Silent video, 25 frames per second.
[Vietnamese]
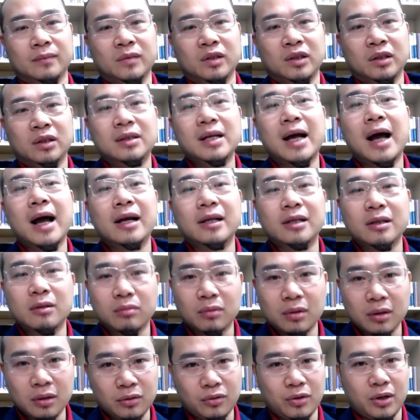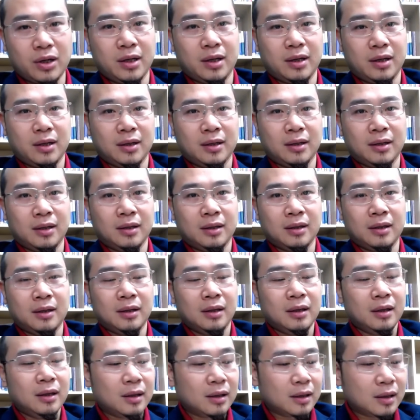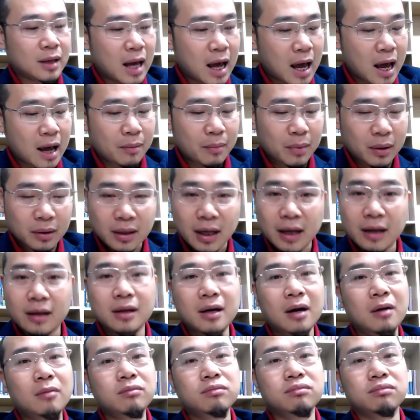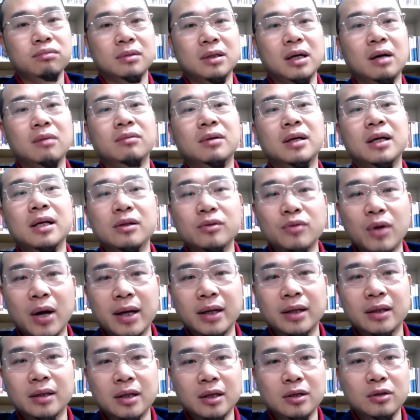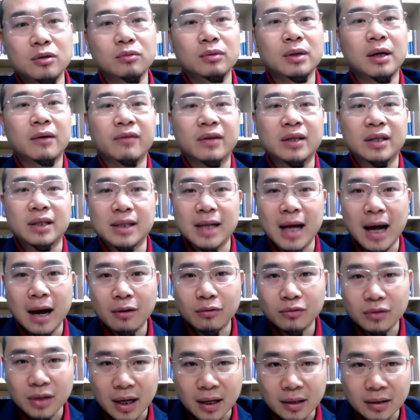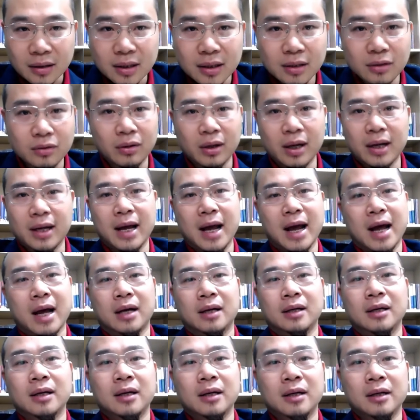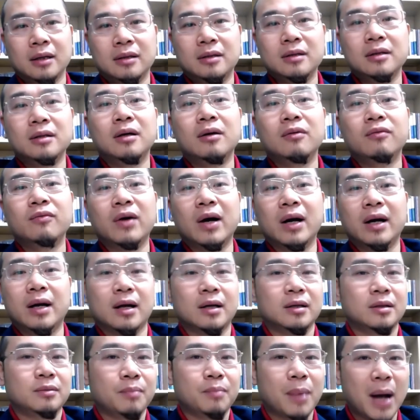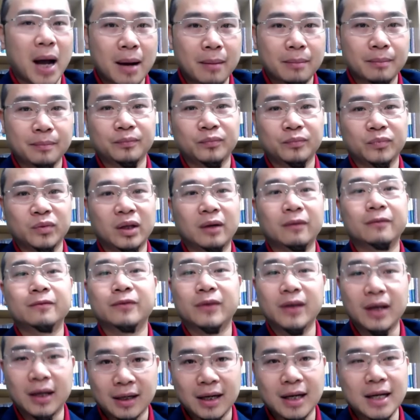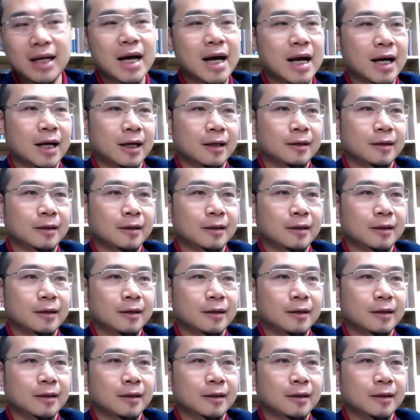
Sai ở trong tư duy. Để mà thành công trong kinh doanh thì chúng ta phải trao giá trị cho khách hàng, chứ không phải là spam, làm phiền khách hàng.